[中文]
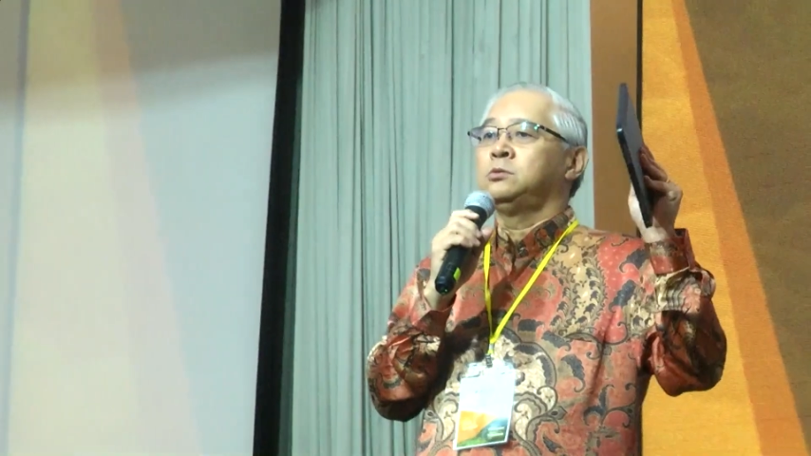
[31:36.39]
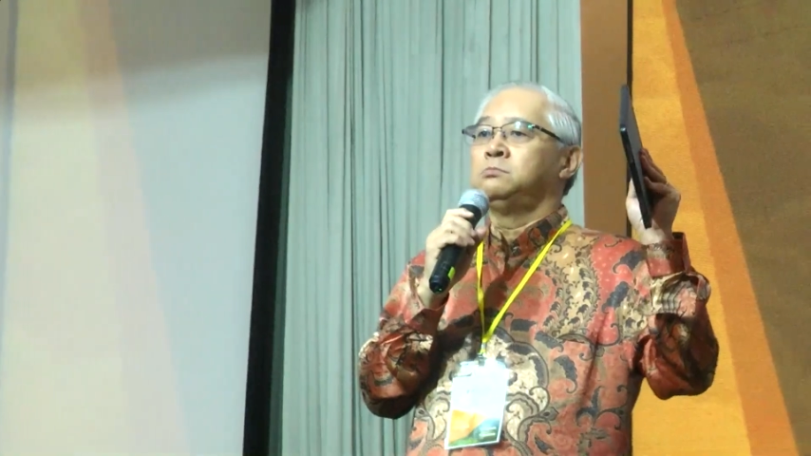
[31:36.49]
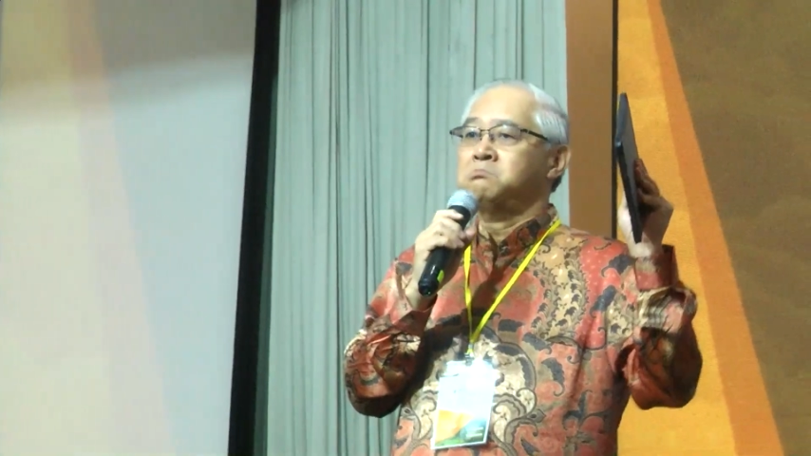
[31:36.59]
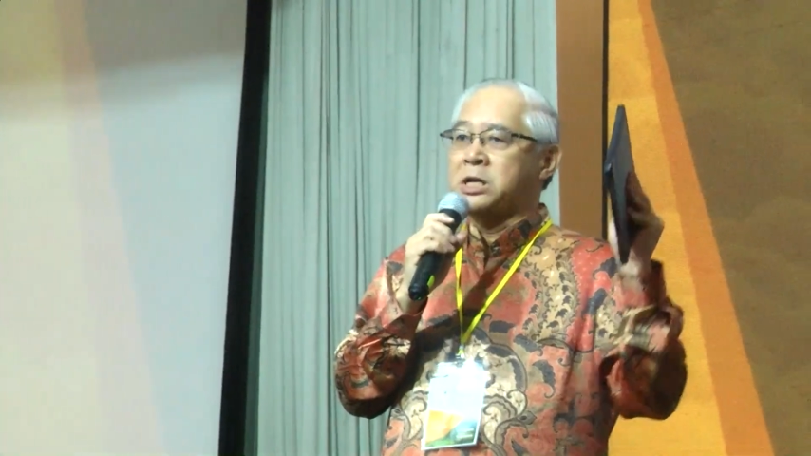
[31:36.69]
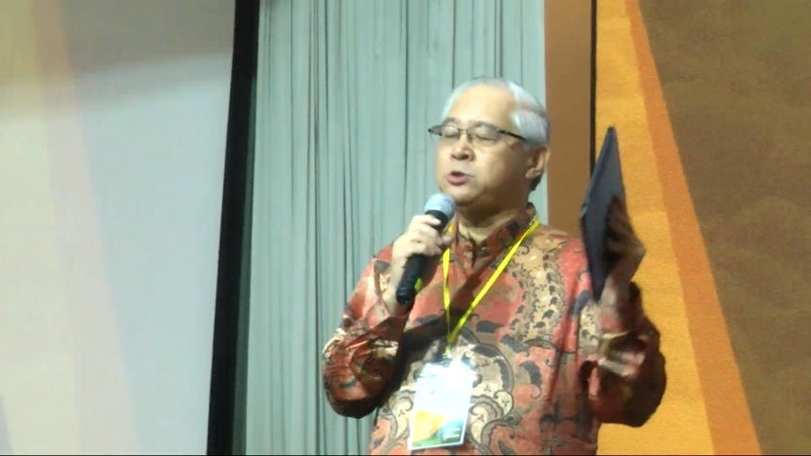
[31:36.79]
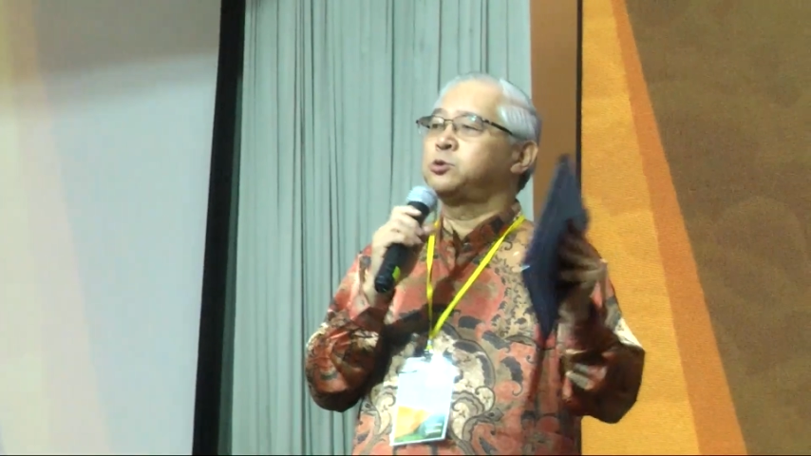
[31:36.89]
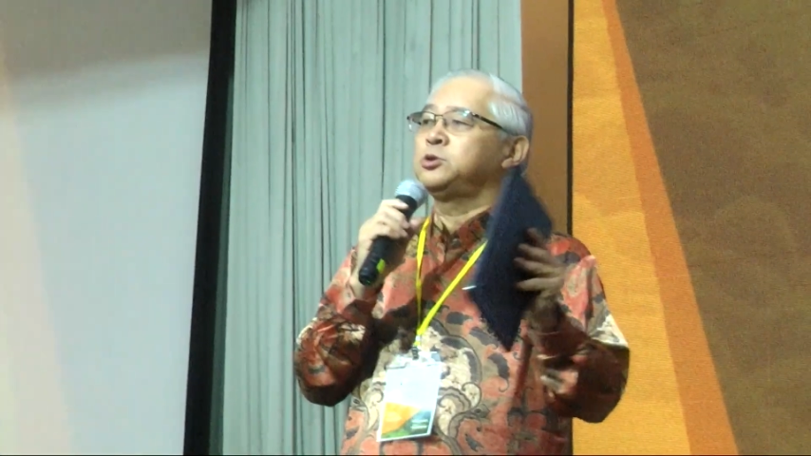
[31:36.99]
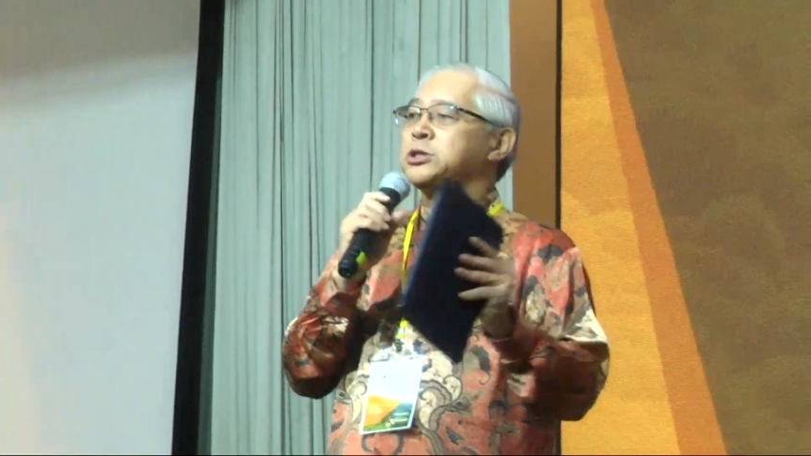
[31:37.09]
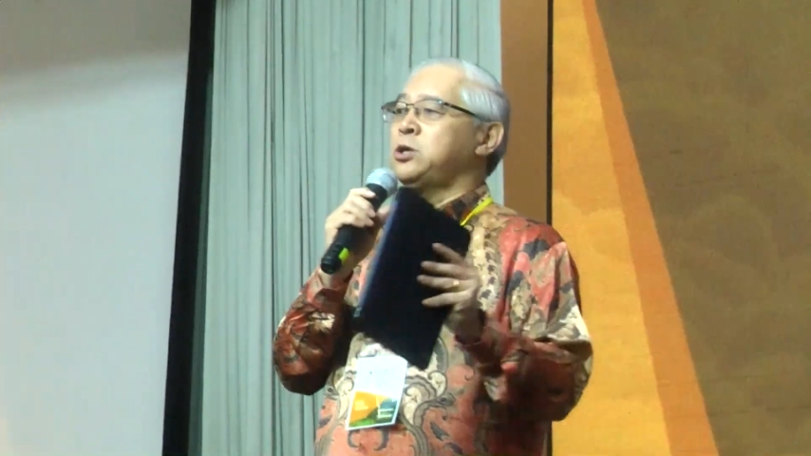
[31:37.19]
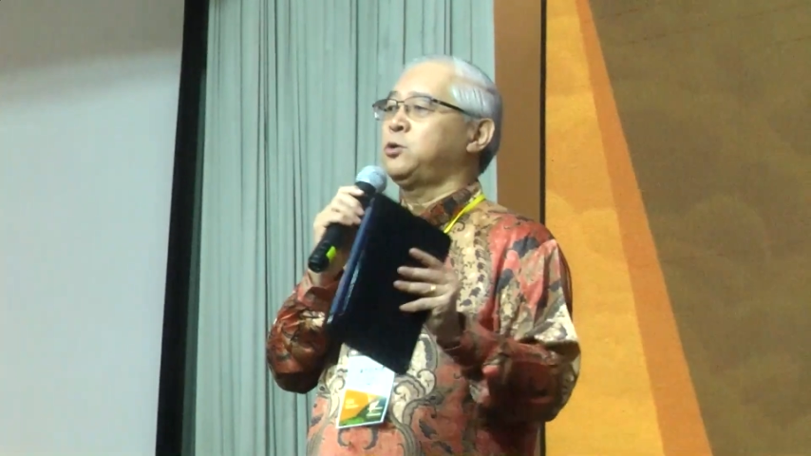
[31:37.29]
门徒
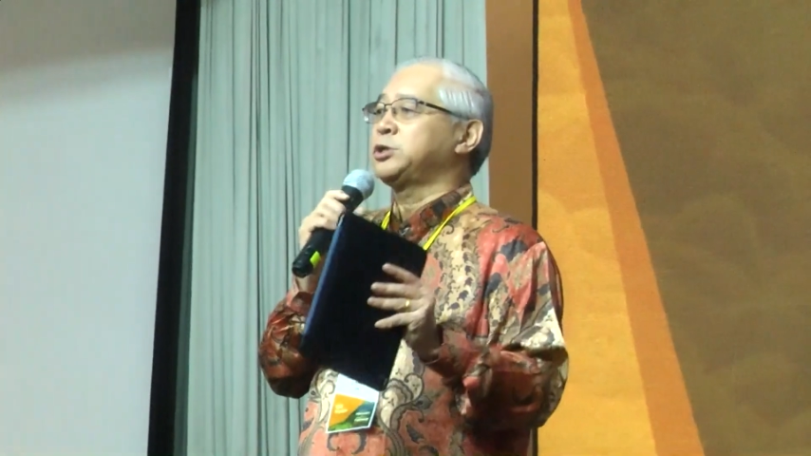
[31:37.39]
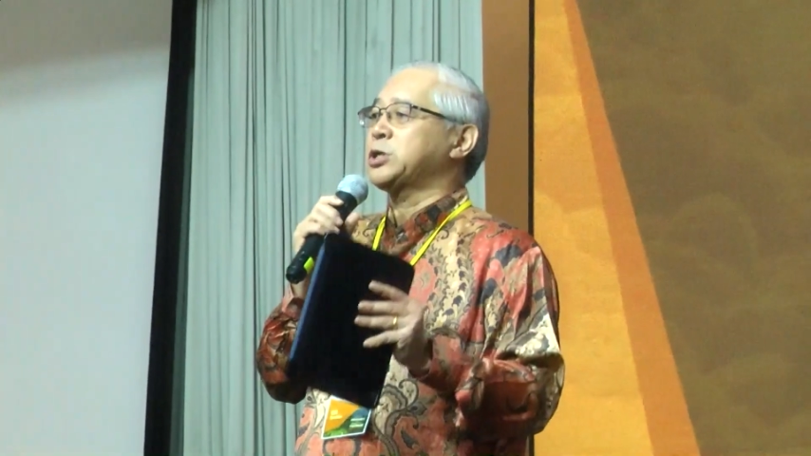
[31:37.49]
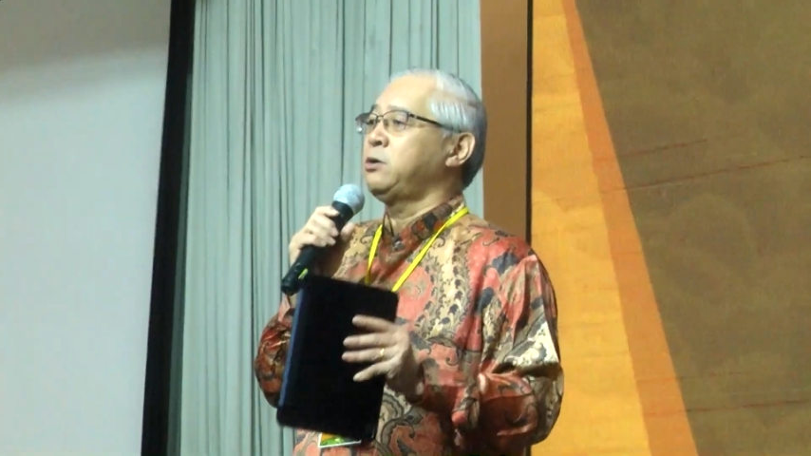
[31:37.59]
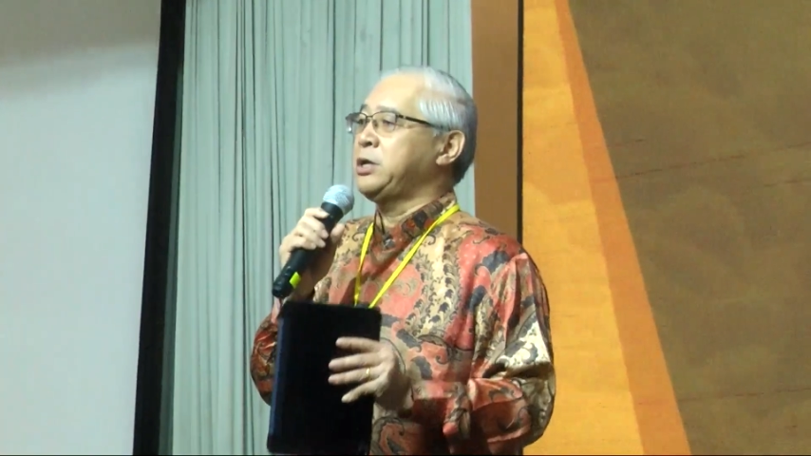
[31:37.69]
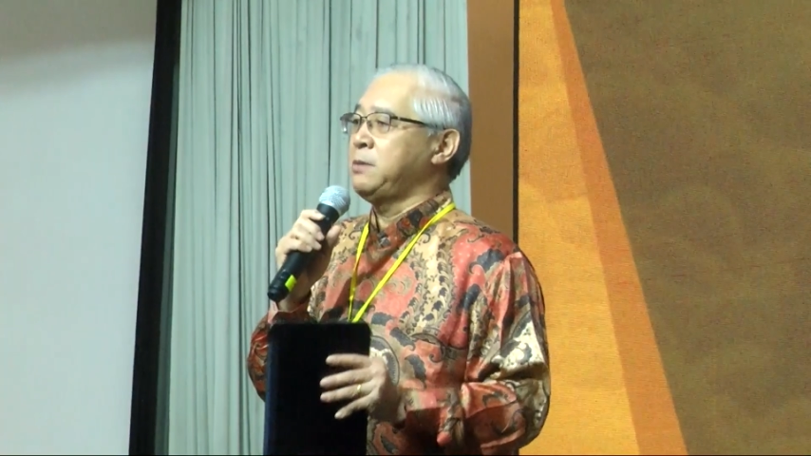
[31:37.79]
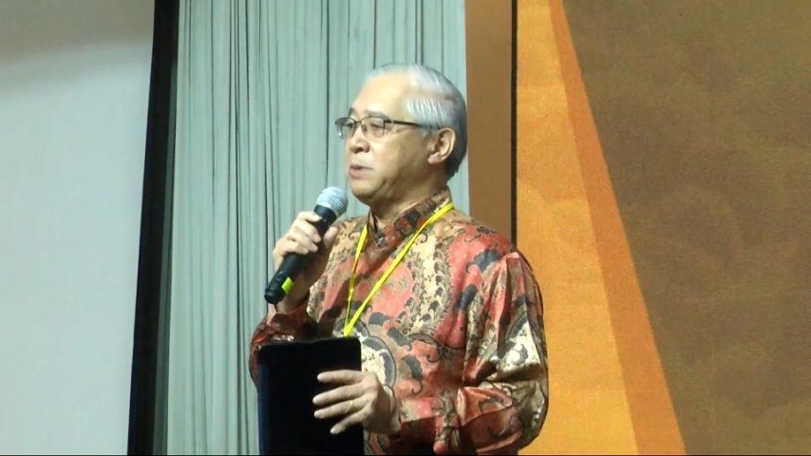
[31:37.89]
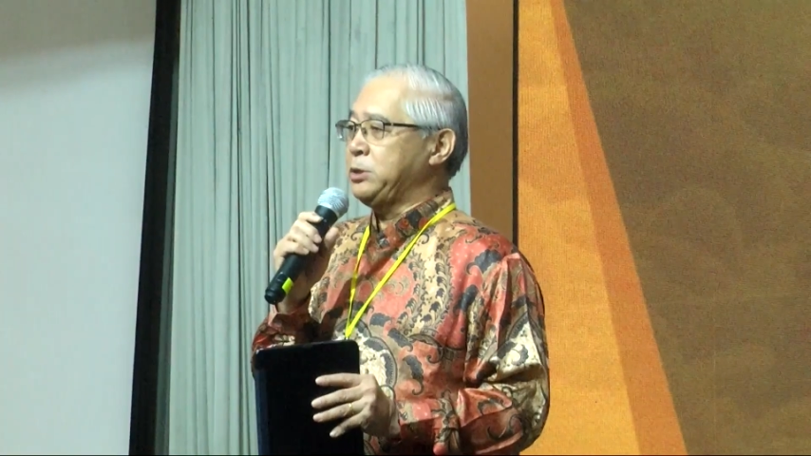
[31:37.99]
生活操练门